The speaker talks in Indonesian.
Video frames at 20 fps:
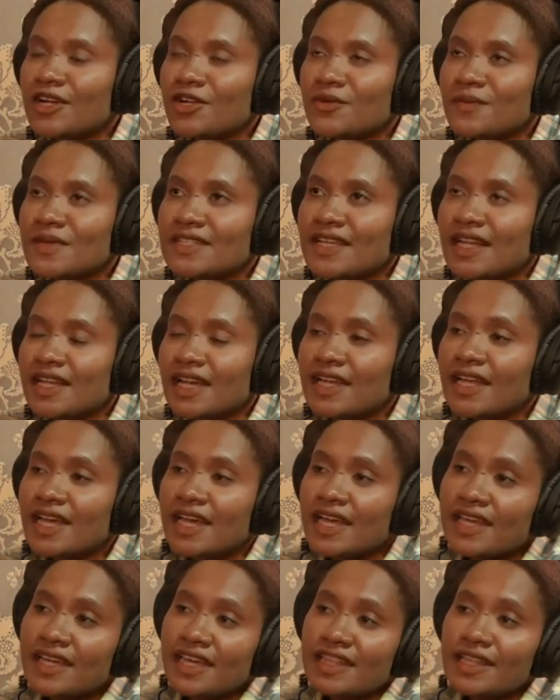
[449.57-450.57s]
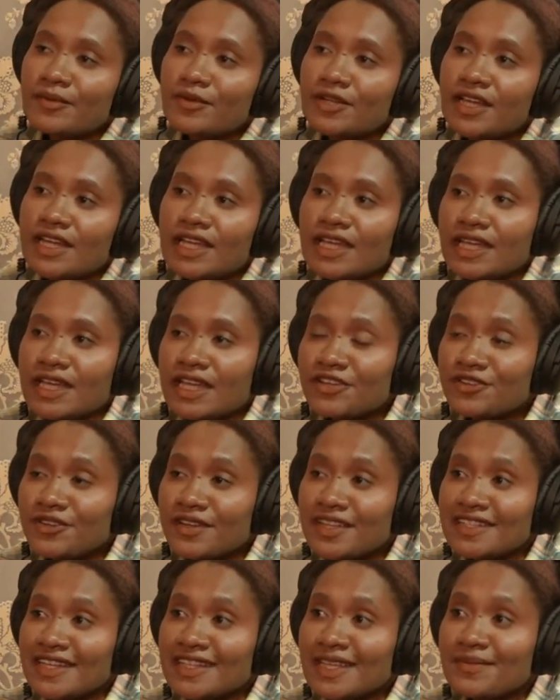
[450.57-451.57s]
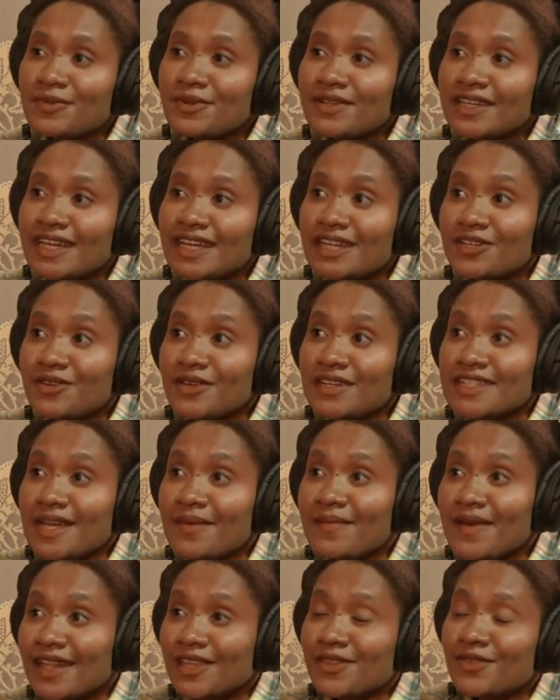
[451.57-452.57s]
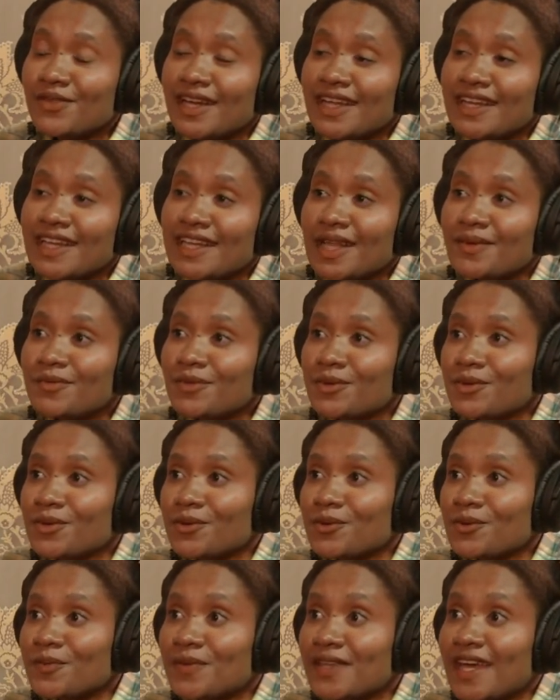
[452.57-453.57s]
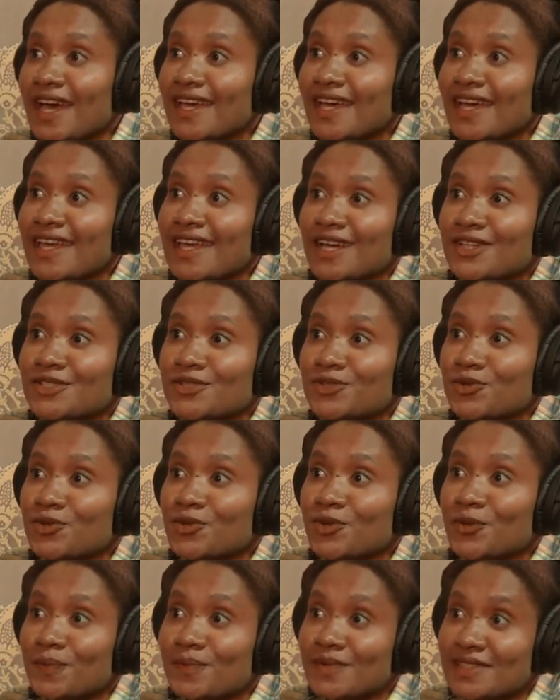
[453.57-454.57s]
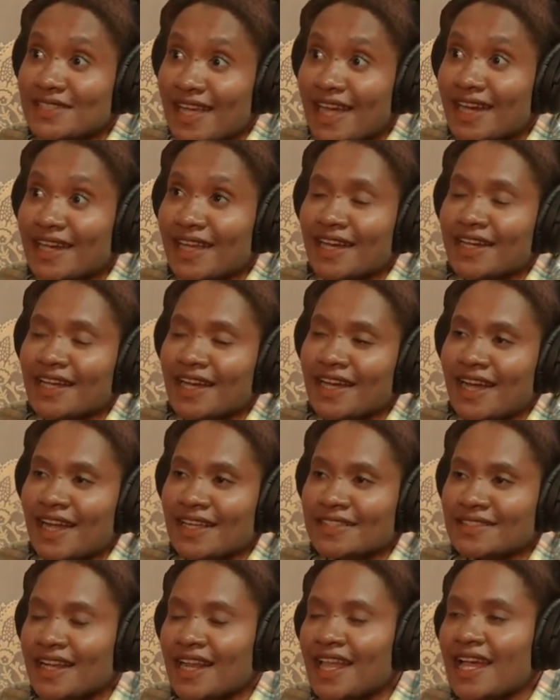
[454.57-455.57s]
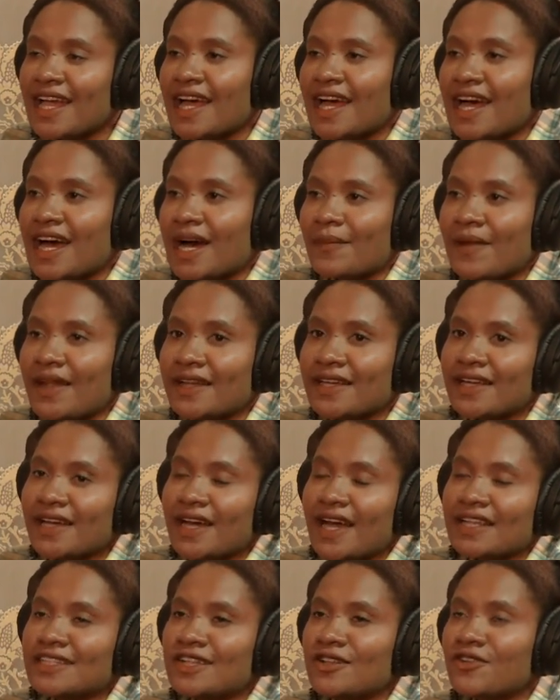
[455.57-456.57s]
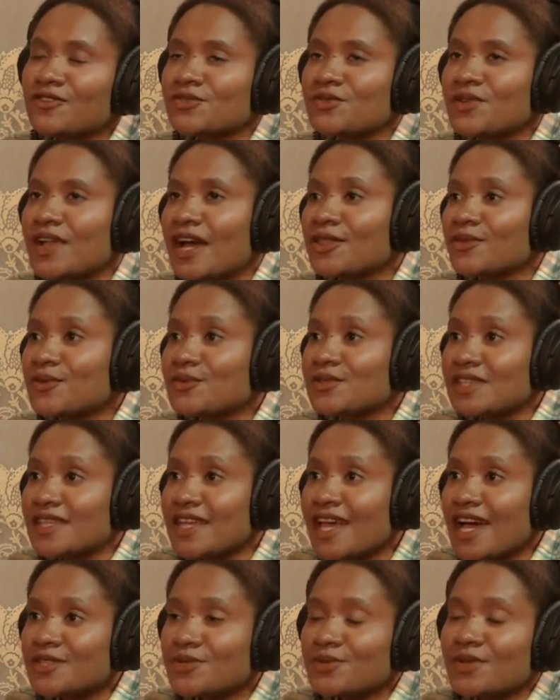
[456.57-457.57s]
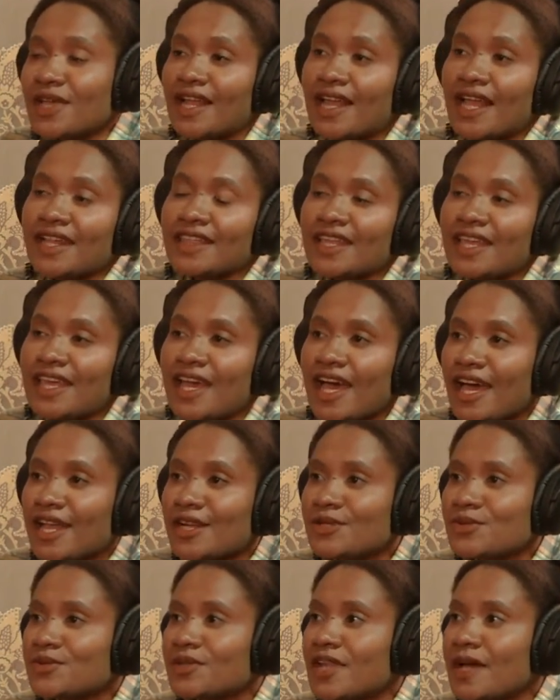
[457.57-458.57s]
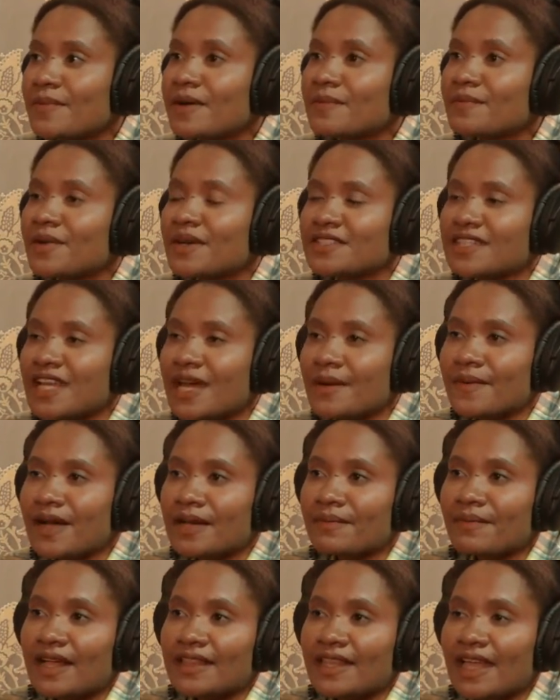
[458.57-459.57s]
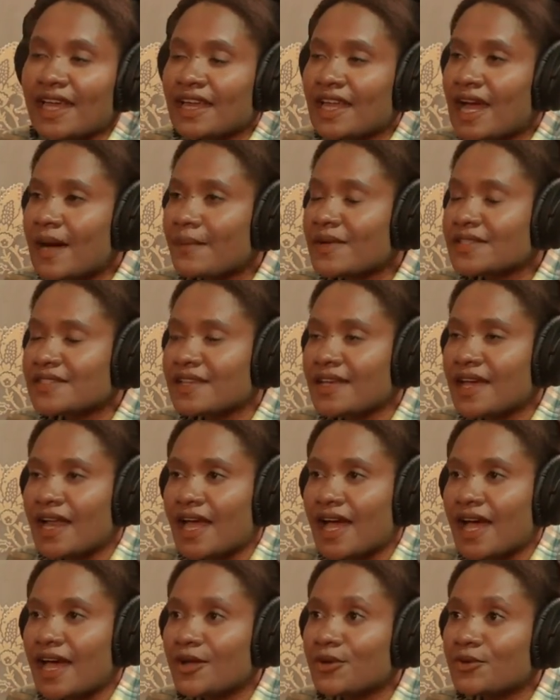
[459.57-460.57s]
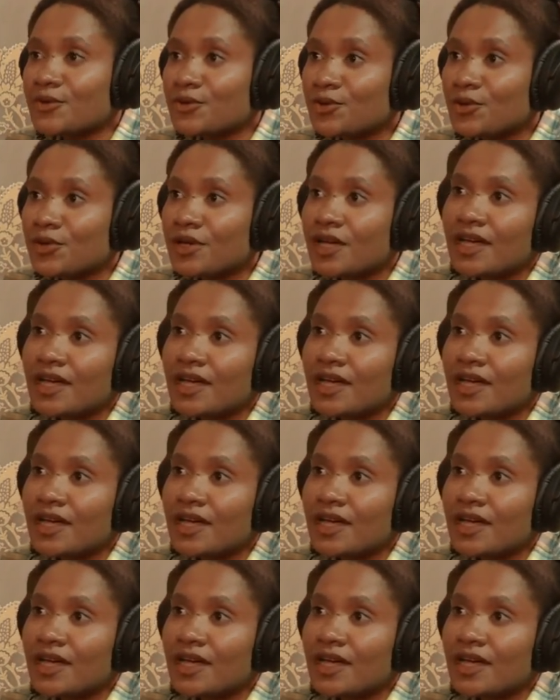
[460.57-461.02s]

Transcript: misalkan kita mau dari Indonesia Timur ke Indonesia Barat itu kan kita butuh biaya yang cukup besar kan kakak Jel apalagi kakak Jel dong sudah antusias, sudah latihan, sudah mempersiapkan materi apa segala hal untuk